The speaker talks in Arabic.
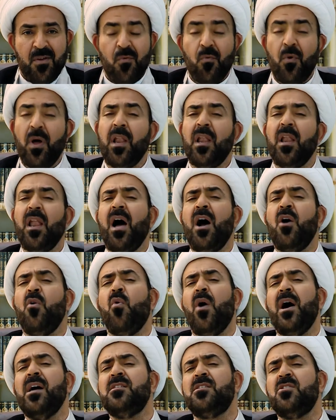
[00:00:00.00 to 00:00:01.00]
والله
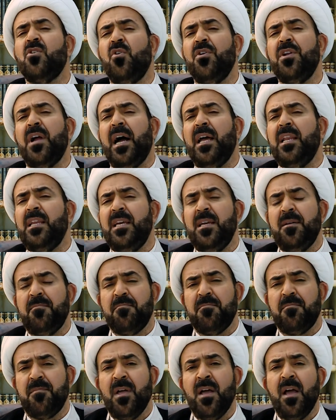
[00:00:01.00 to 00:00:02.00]
واسع
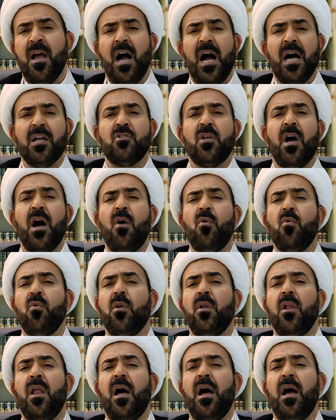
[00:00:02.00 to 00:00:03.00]
عليم عطاء
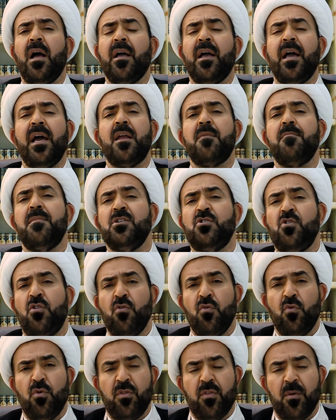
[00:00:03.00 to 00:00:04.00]
الله غير
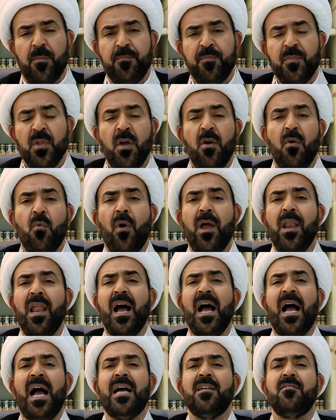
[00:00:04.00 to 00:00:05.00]
مجذوذ
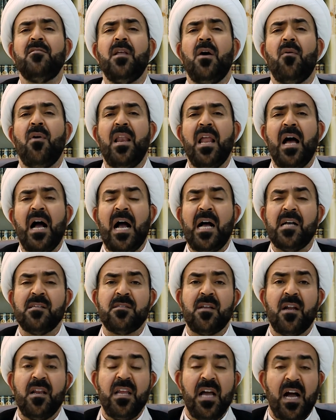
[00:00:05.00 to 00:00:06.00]
ولا حد ولا
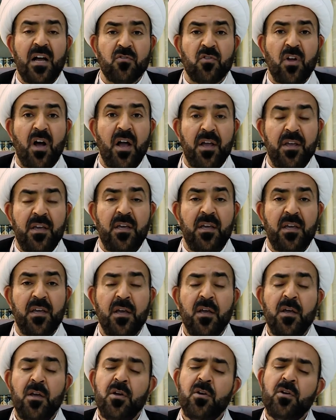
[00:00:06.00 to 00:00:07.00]
حصر لعطائه
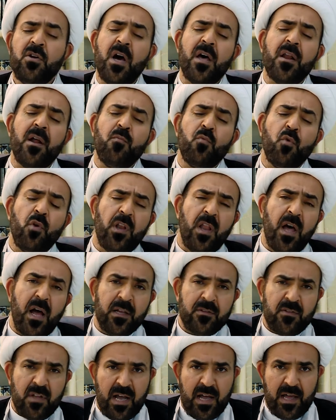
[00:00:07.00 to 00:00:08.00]
كرم
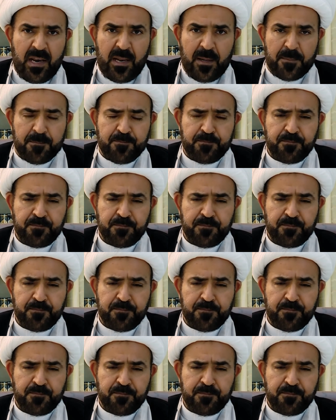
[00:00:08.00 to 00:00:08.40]
الله تعالى